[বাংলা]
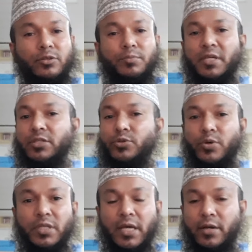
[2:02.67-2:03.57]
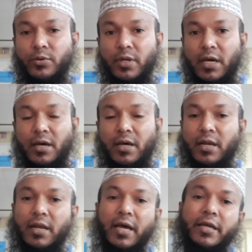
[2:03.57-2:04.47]
তুমি কি চোখে দেখো না
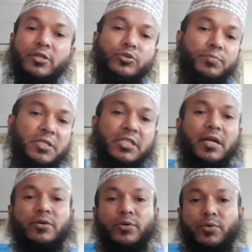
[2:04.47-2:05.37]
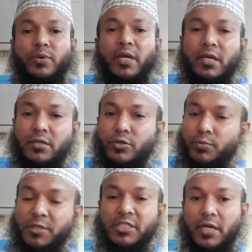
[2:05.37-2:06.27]
আল্লাহ একটু বিচার করো একটু
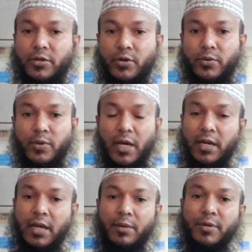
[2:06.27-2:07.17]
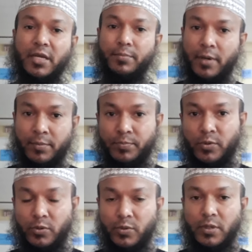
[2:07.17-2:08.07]
বিচার করো আল্লাহ আমাকে মাফ
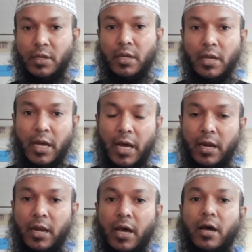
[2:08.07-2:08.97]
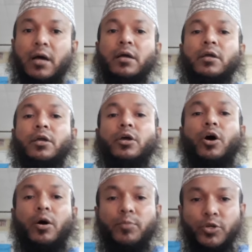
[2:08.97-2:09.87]
করুক আল্লাহ
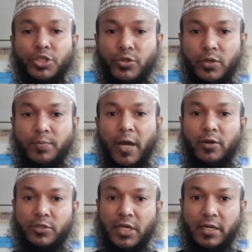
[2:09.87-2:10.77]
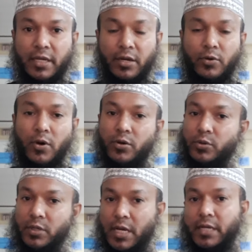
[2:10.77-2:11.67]
অবশ্যই ভালো জানেন কখন
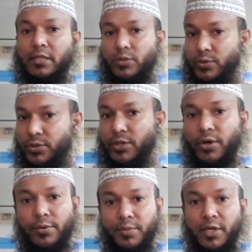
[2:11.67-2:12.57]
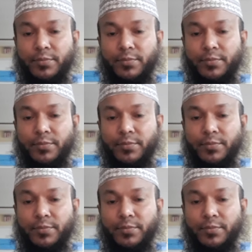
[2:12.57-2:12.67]
কাকে ধরতে হবে